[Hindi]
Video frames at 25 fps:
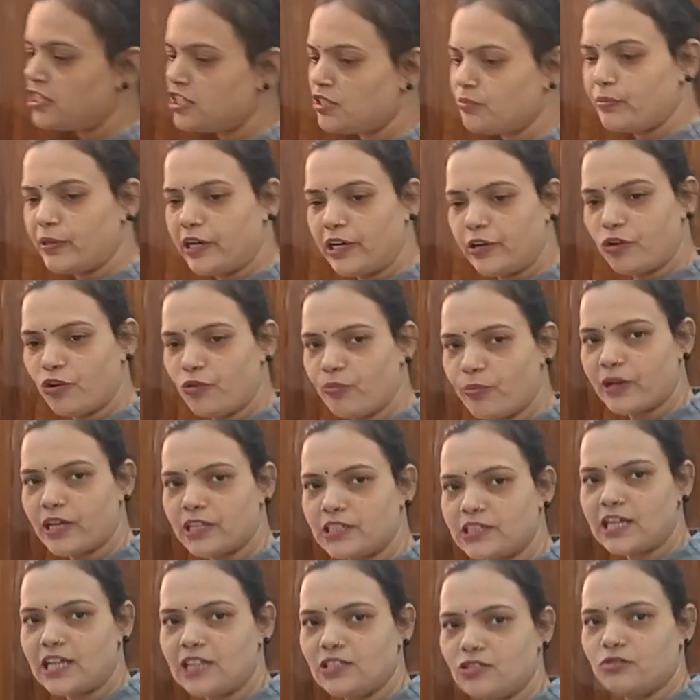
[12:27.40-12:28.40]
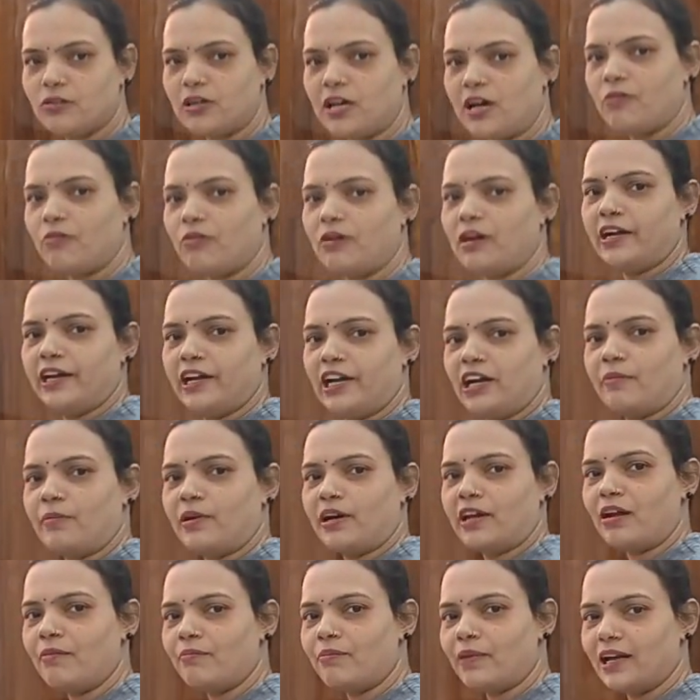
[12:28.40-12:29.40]
और इस बेडरूम के साथ जुड़ा हुआ है
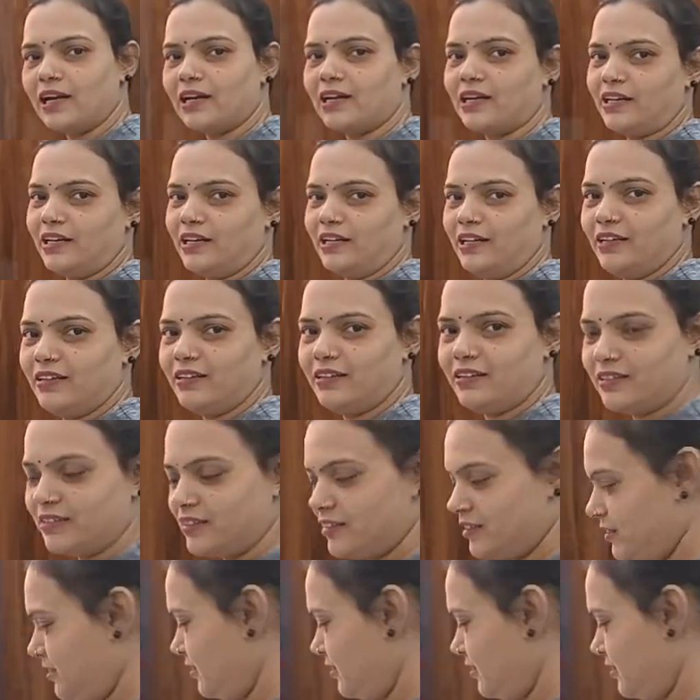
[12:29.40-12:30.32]
हमारा बालकनी